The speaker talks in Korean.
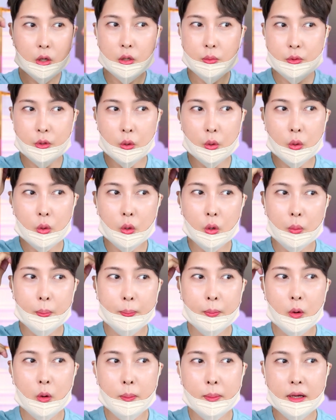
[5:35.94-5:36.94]
그럼 요거
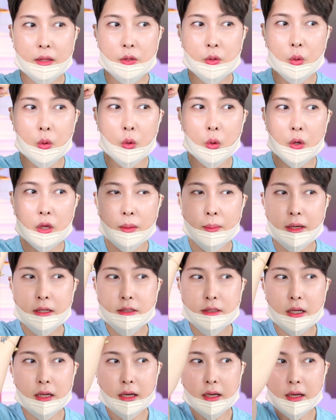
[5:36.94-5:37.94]
뽕만
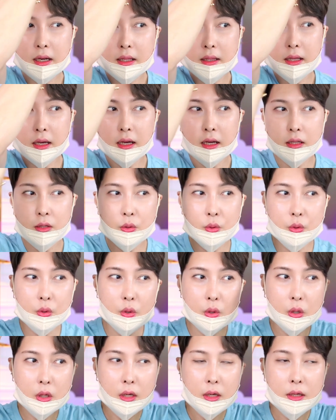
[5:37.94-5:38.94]
여기만
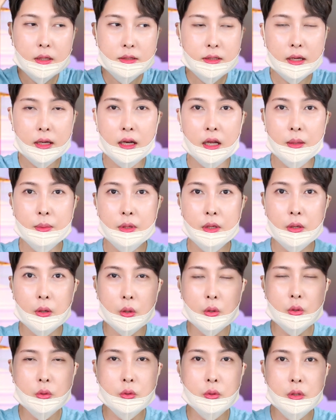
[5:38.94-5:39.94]
살아나도 사람이
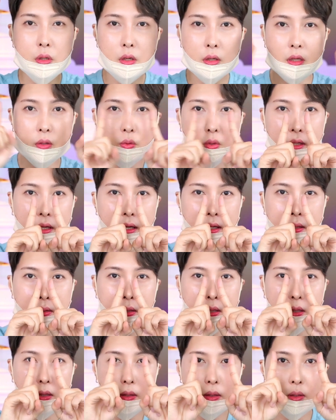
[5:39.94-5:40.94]
얼굴형이 우리가
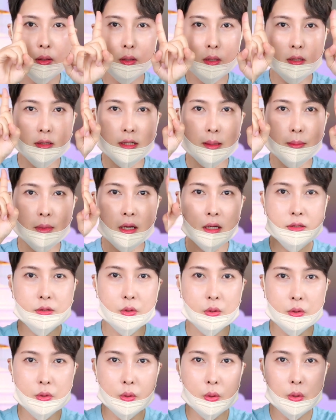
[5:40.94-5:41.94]
이렇게
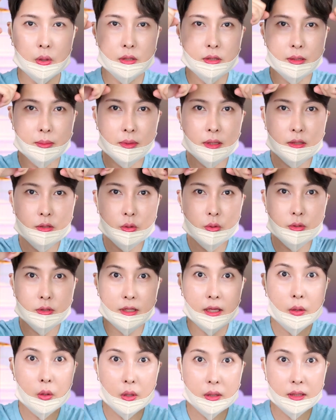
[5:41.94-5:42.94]
삼각존, 이렇게 삼각존을
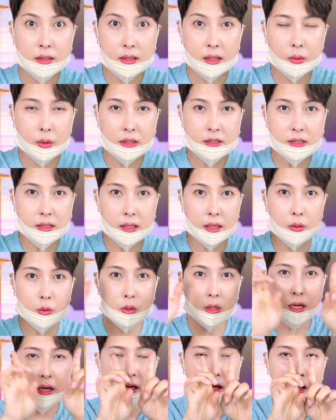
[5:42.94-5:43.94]
세워야 된다고 하잖아요.
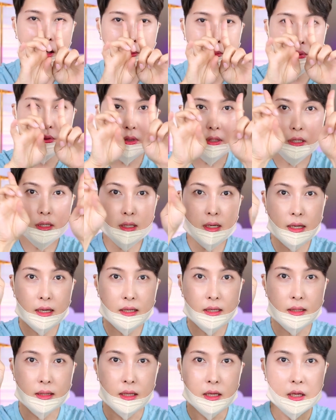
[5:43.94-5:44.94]
우리가
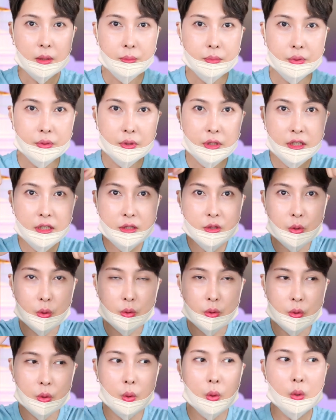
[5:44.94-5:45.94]
V라인,
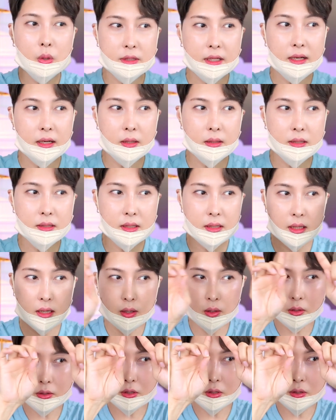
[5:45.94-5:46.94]
V존 이런 거 살려야
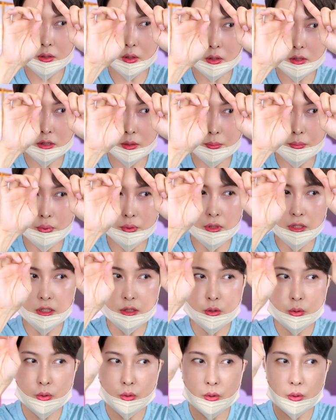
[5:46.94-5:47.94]
되잖아요 전 여기서
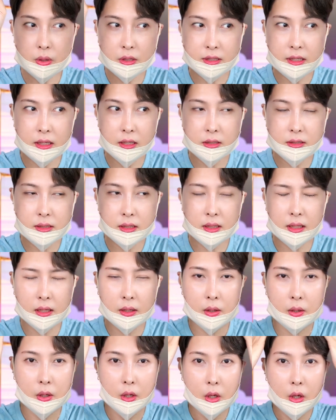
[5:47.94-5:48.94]
V존을 이렇게
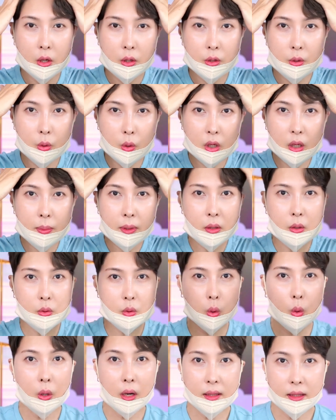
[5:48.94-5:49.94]
살렸잖아요 요게 바로
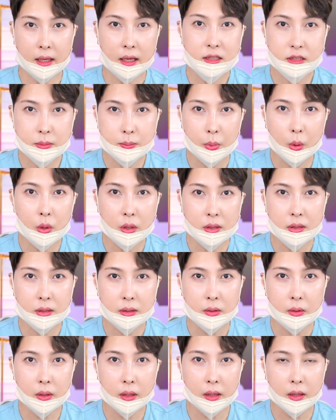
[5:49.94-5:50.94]
동안의 핵심
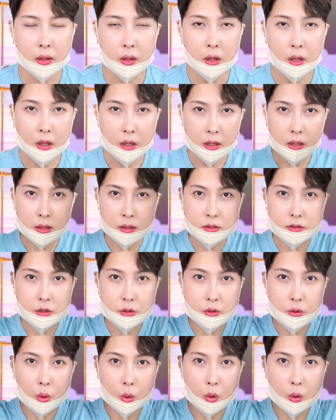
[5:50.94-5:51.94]
포인트인 거예요 그래서
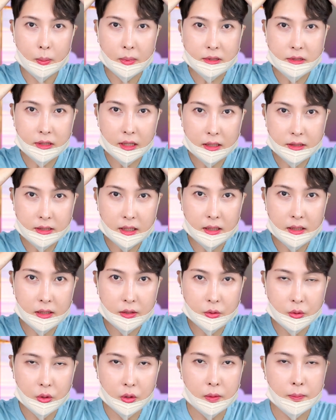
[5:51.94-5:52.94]
전 요것만 딱
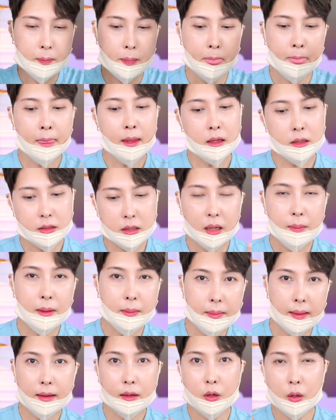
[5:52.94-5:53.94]
살리고 그 다음에
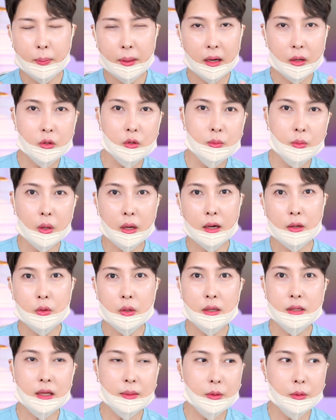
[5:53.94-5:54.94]
메이크업하고 뭐
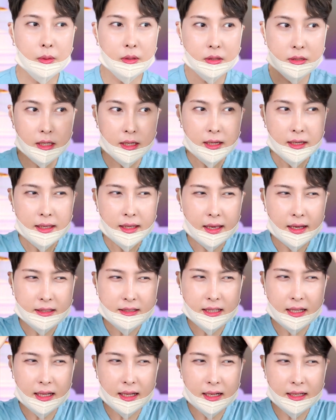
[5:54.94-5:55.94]
하고 하다 보면은 얘가
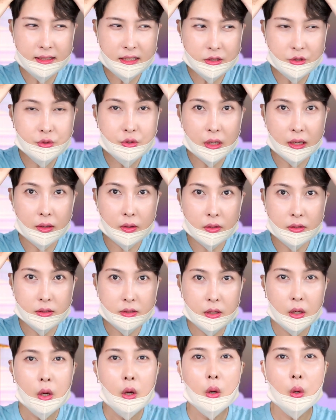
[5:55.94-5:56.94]
살짝
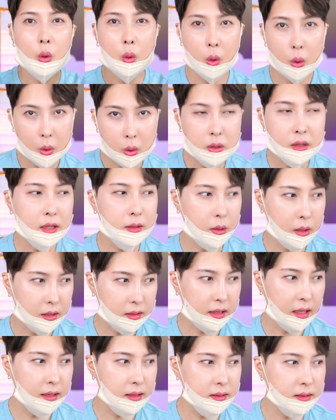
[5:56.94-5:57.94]
주저앉거든요 고를 때 되게
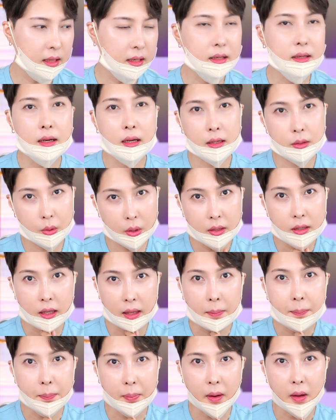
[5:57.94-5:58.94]
탱글탱글하게 되게
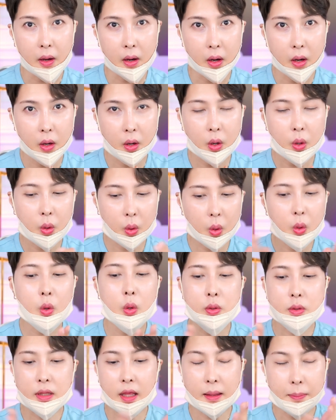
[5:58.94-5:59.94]
예뻐요
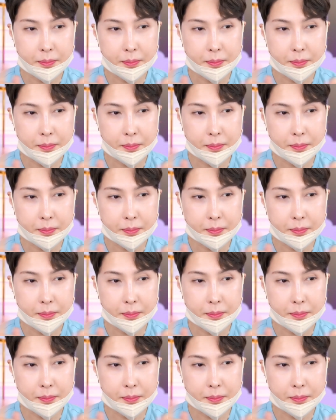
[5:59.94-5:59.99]
고를 때